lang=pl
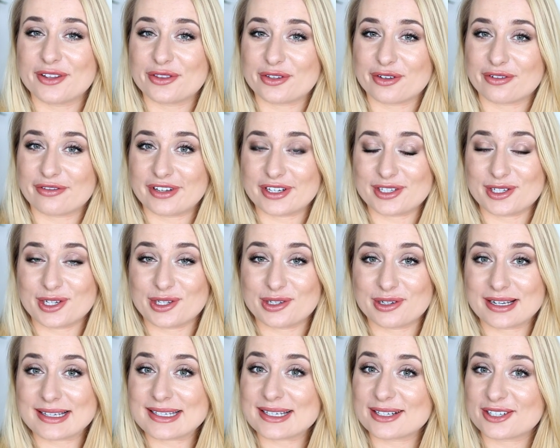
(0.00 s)
to weszli
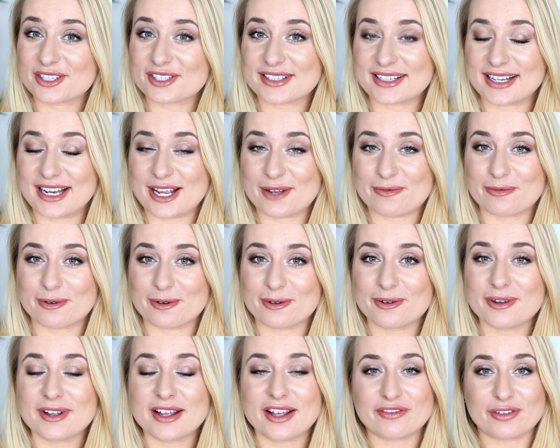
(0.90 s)
do naszego
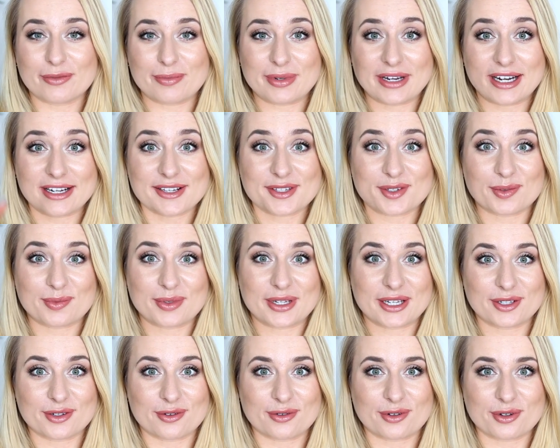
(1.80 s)
sklepu, wybrali
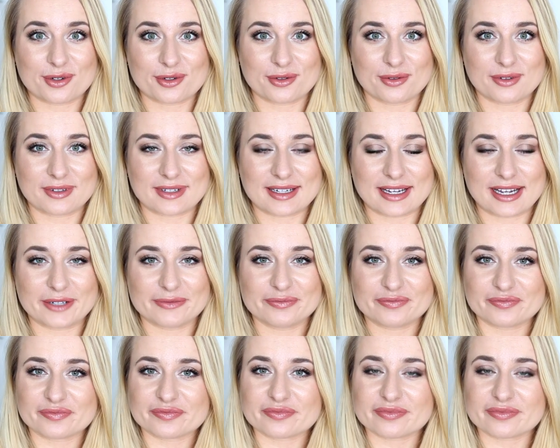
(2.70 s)
sobie jedną koszulkę,